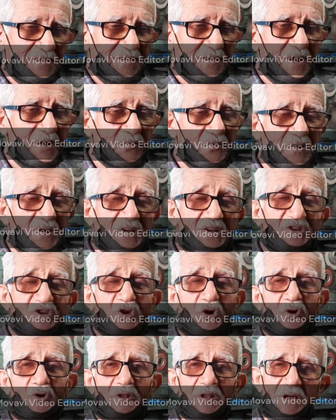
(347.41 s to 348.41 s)
Havran'ın
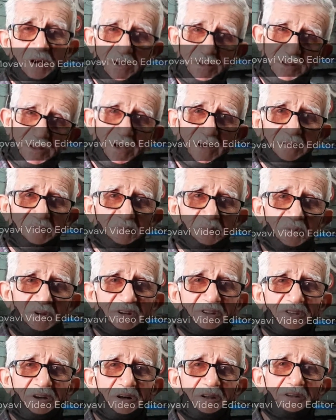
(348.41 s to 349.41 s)
köylerinden
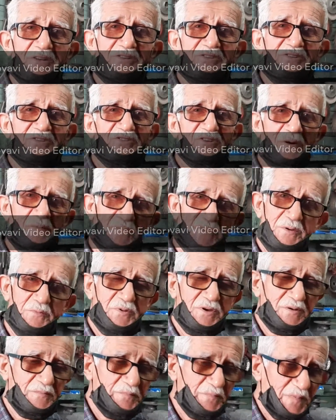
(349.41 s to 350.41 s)
bir tanesi
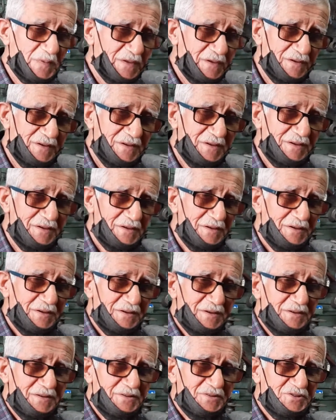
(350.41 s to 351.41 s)
Çamdibi.
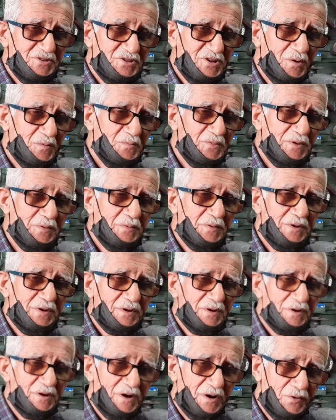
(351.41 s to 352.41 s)

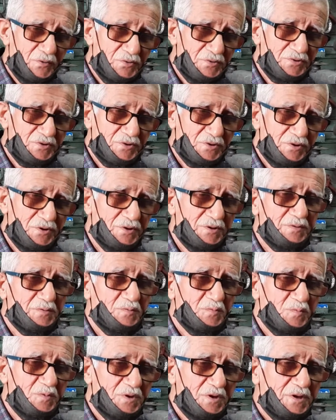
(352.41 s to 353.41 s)
Çamdibi havuzunun
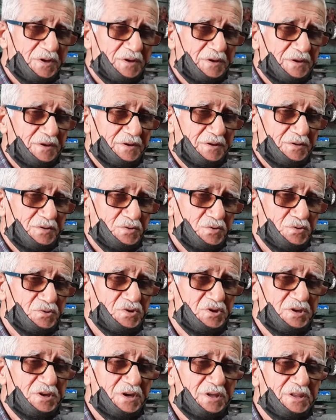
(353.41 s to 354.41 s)

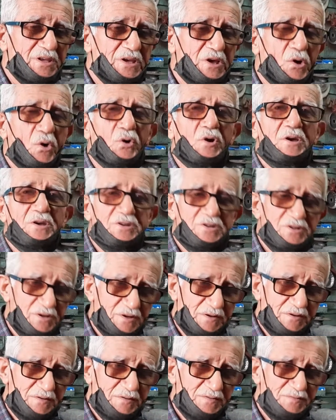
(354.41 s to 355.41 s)
Türkiye'de yok
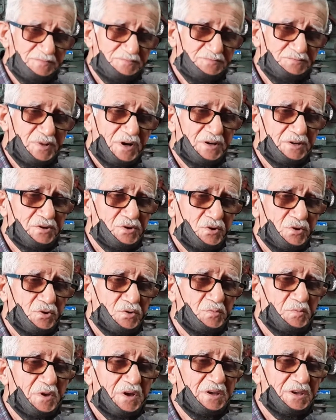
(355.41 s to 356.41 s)
eşi. Ben
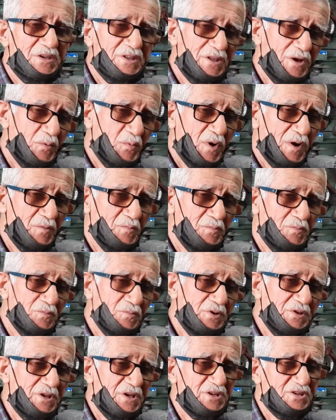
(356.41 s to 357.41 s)
köyümden gidemem.
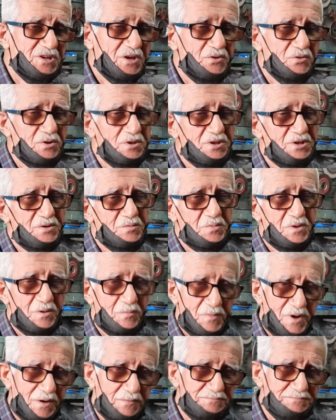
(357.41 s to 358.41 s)
Bu ne sevgidir
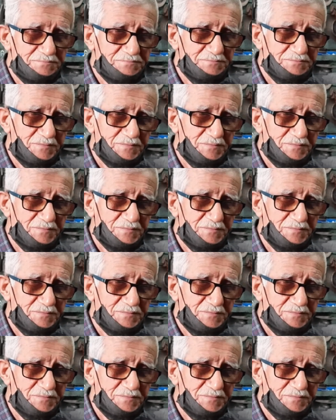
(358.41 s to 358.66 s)
bilmem.